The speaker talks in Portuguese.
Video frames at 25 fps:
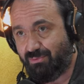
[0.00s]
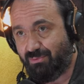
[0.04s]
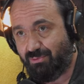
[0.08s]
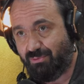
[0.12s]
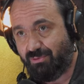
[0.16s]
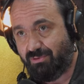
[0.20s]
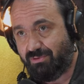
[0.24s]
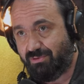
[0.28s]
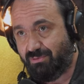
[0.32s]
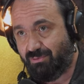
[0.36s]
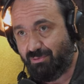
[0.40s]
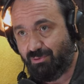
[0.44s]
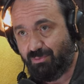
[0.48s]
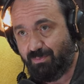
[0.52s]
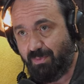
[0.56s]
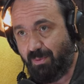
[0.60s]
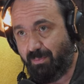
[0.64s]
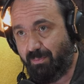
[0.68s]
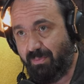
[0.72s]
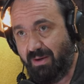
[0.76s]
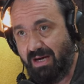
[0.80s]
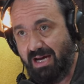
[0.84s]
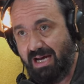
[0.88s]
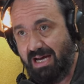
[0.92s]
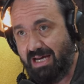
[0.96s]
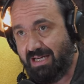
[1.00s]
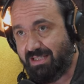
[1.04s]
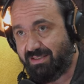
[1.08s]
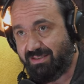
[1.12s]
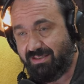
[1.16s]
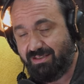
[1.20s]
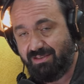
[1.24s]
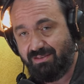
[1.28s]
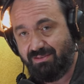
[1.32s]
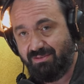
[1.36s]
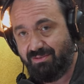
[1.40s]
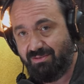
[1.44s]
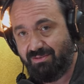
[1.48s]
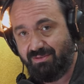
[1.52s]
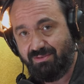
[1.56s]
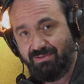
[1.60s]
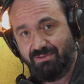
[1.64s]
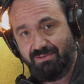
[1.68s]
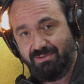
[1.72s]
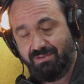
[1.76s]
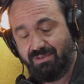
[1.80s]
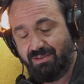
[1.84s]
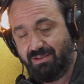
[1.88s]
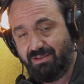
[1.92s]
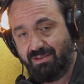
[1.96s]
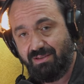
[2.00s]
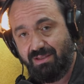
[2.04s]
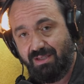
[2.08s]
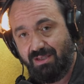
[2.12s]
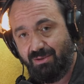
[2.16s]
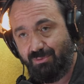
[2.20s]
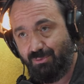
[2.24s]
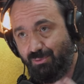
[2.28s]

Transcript: dos, dos papás uhum. e de, de, de,